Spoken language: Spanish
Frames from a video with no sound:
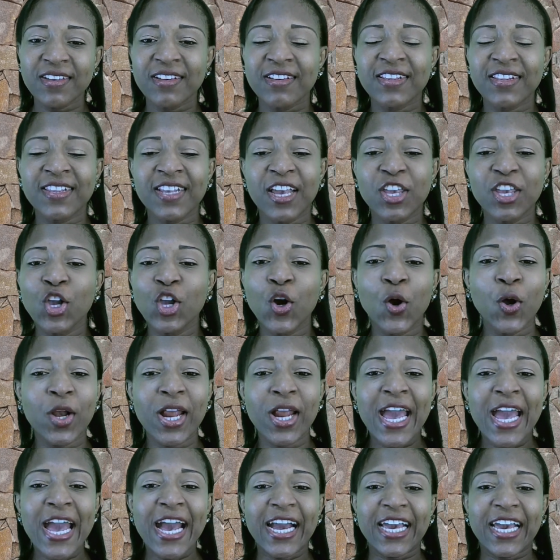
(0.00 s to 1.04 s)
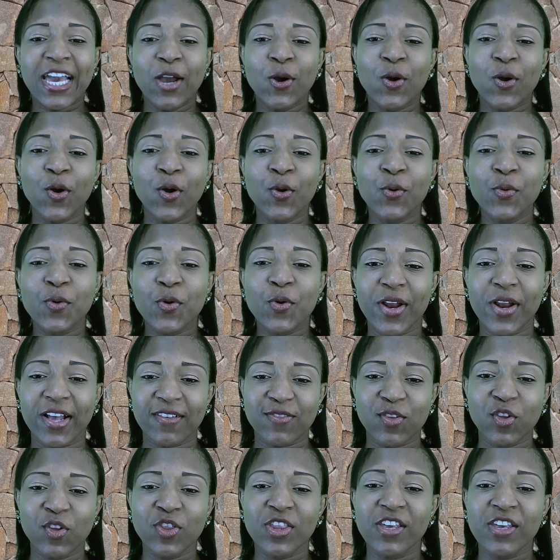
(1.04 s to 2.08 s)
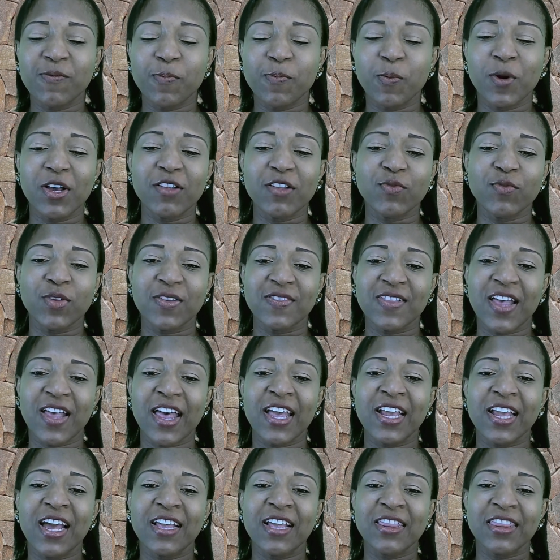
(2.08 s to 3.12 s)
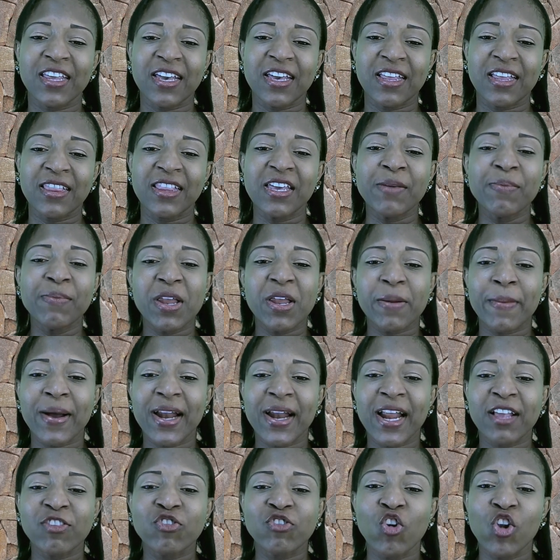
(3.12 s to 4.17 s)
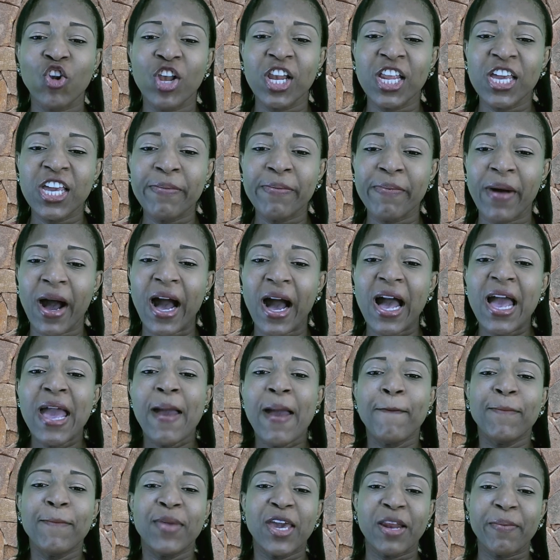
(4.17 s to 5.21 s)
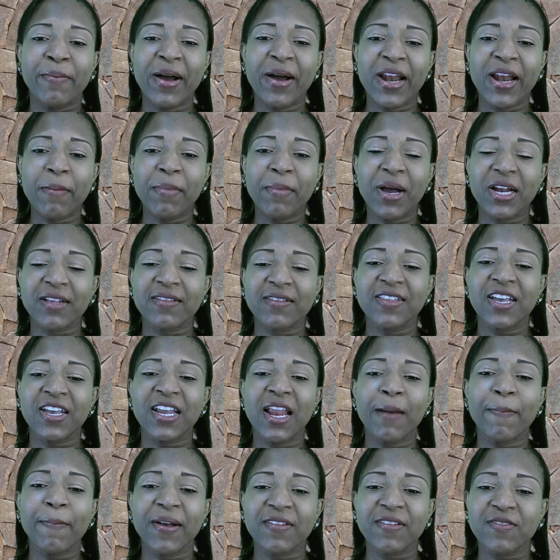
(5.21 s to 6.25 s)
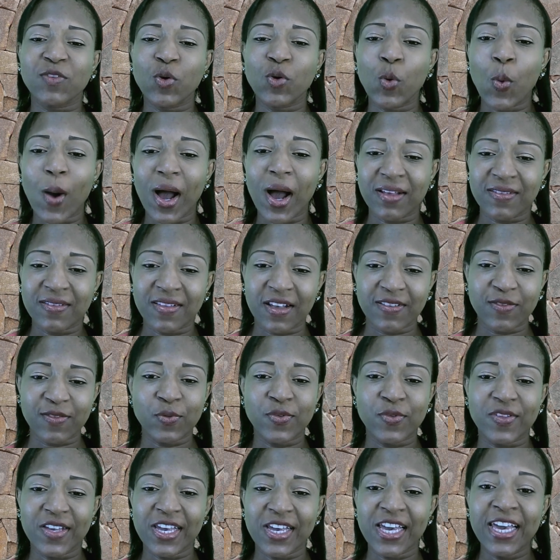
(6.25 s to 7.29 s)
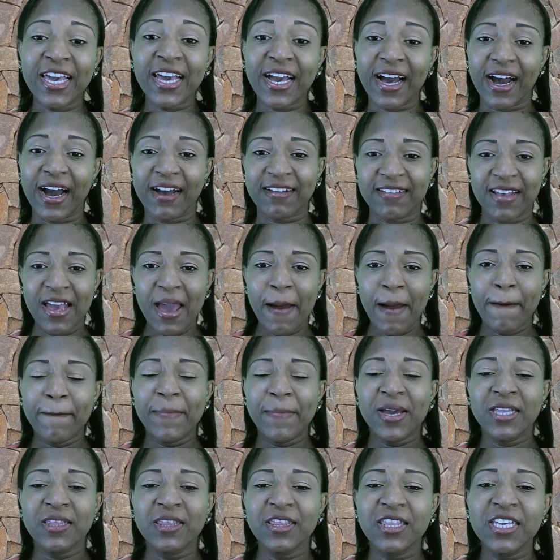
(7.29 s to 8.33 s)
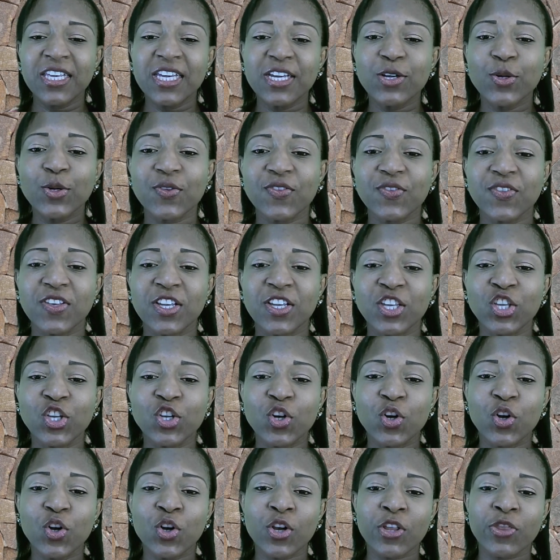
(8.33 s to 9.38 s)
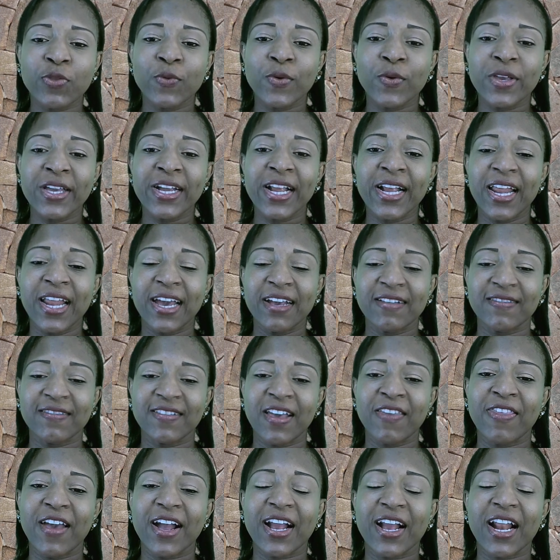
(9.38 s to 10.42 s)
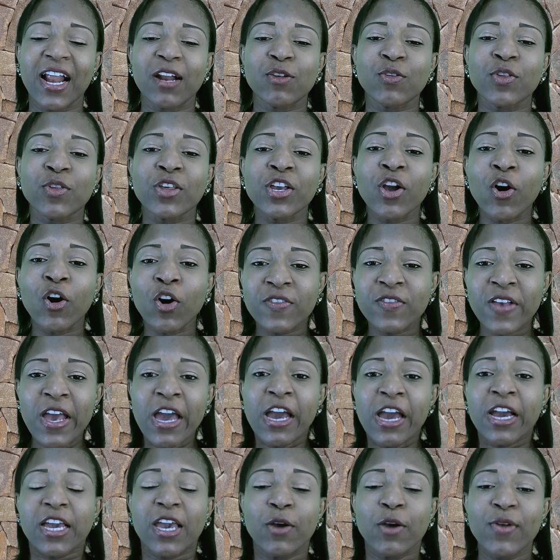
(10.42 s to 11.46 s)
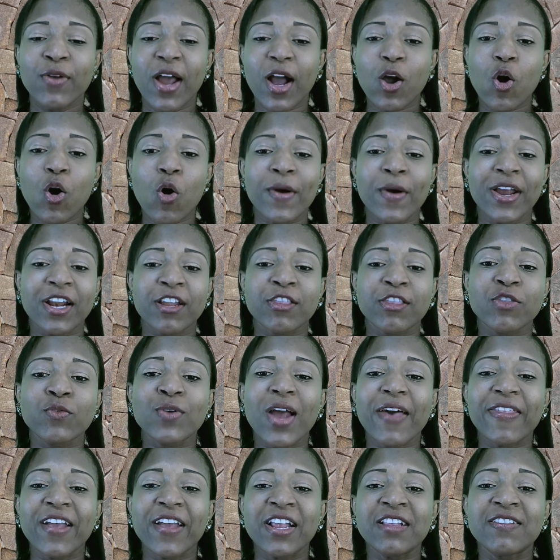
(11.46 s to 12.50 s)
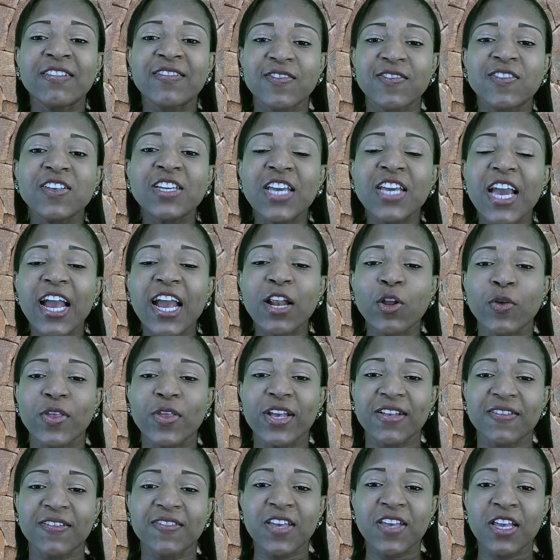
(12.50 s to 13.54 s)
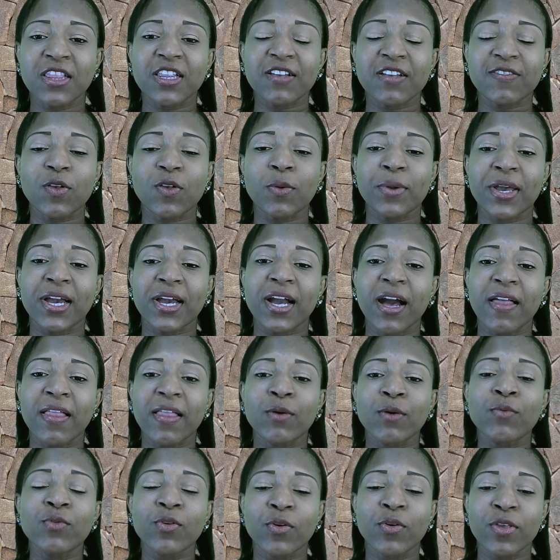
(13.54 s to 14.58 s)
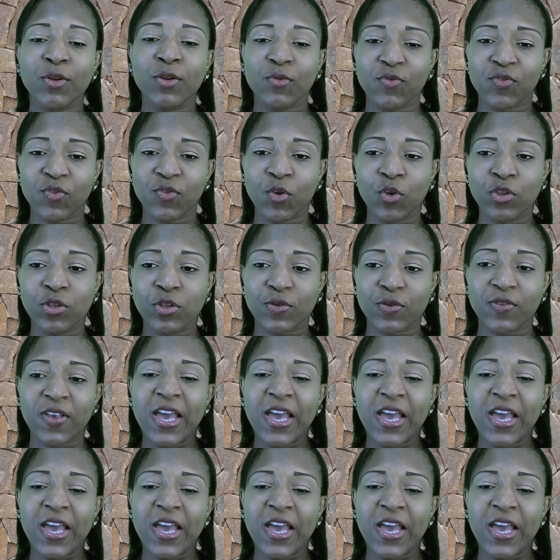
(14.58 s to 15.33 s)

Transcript: Señor, que con un corazón dispuesto está delante de ti, mi hermana Yolima, mi hermana Marcela Pascuaza, sus hijas. Bendigo, Señor, tu iglesia y declaro, Dios, que una cobertura del cielo desciende sobre cada uno de nosotros